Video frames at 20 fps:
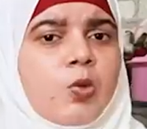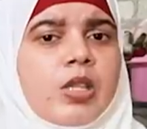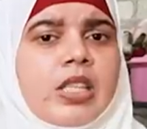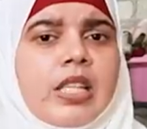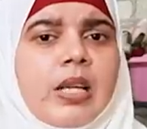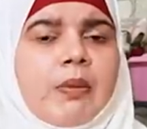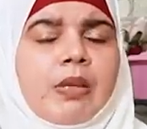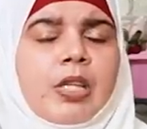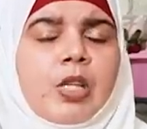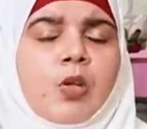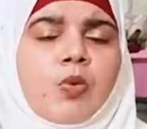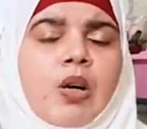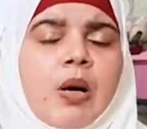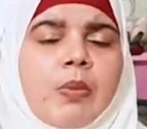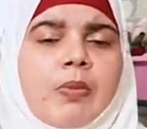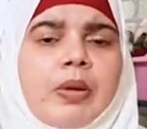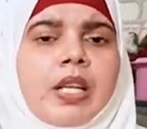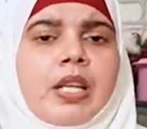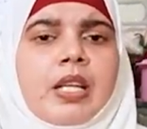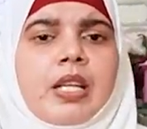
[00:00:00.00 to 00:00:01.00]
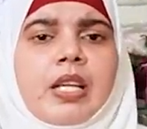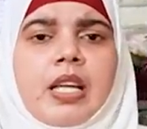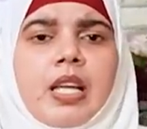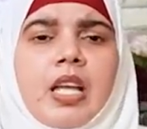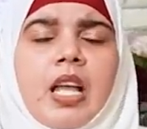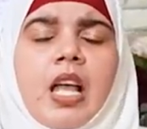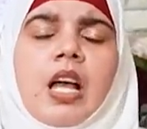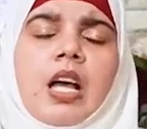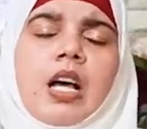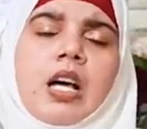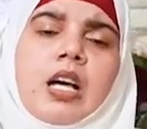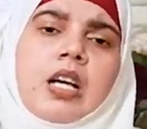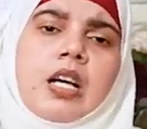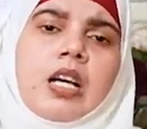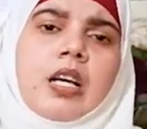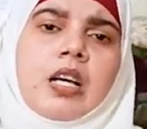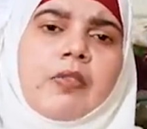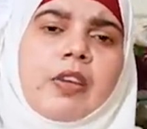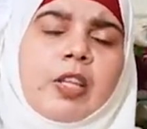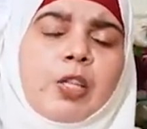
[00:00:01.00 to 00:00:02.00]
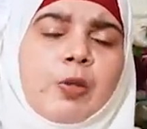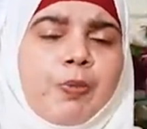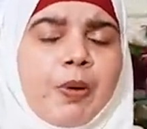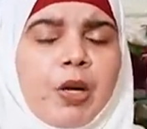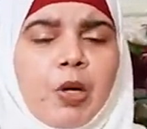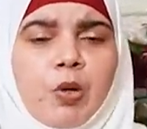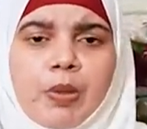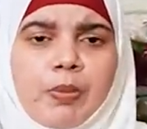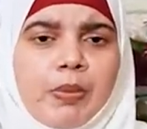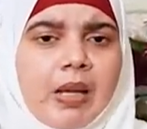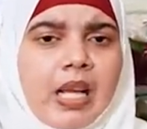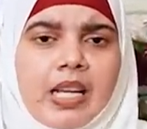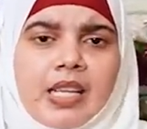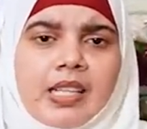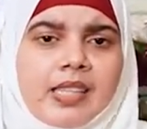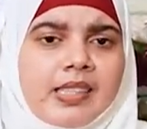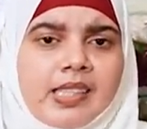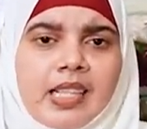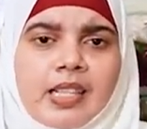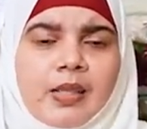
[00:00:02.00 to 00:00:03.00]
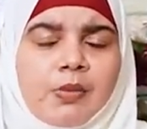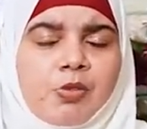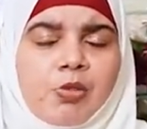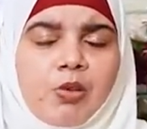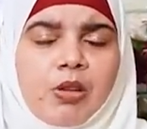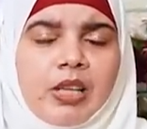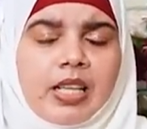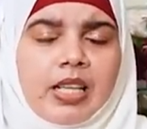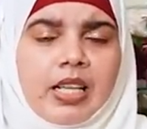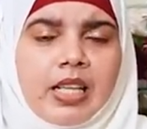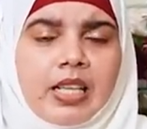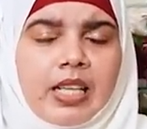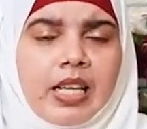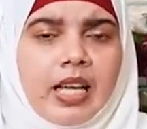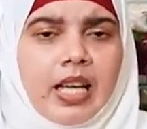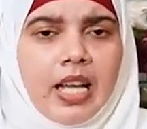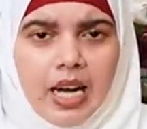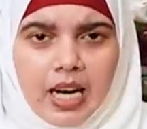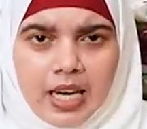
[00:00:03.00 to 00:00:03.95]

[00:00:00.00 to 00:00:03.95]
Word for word: நூற்றி ஐம்பது ரூபா அப்படின்னு வெதுப்ப உரிமையாளர் சங்கம் சொல்லியிருக்காங்க